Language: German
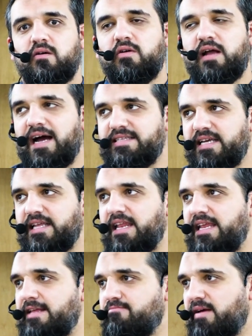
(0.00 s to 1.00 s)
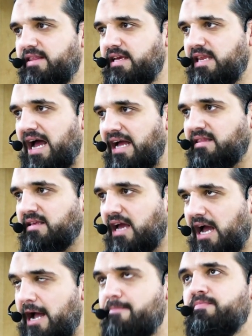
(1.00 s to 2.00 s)
Und als er dann in Medina
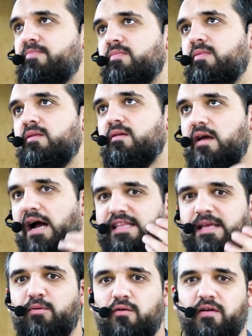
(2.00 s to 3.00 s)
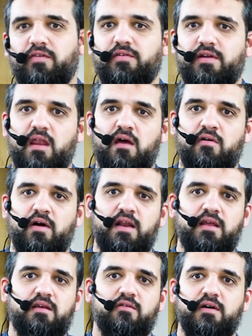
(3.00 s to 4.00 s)
ankam, hat der Prophet sallallahu
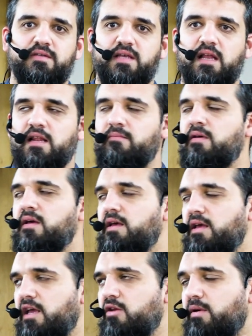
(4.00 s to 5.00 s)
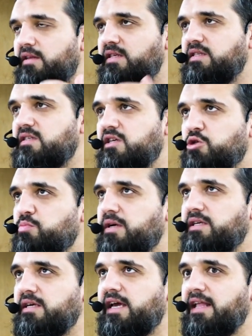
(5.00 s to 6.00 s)
alaihi wasallam ihn über dieses
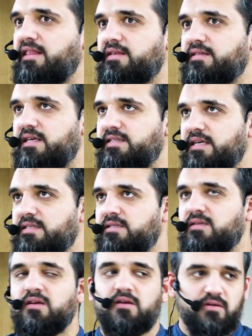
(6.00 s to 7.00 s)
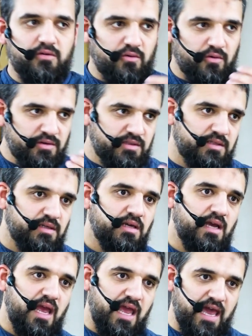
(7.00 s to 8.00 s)
Gespräch in Kenntnis gesetzt und
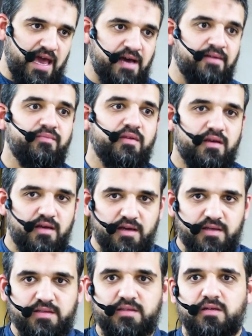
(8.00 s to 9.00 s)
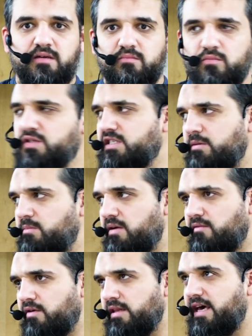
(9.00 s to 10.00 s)
er ist Muslim
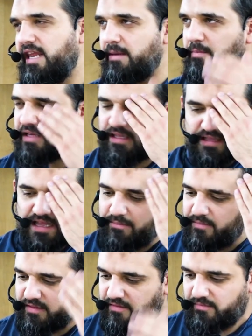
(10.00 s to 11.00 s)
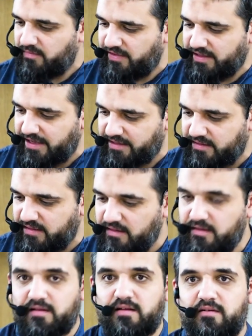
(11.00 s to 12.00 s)
geworden. Erinnert mich an den Namen, ich, mir fällt gerade...
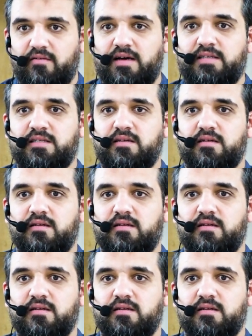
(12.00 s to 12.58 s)
Was?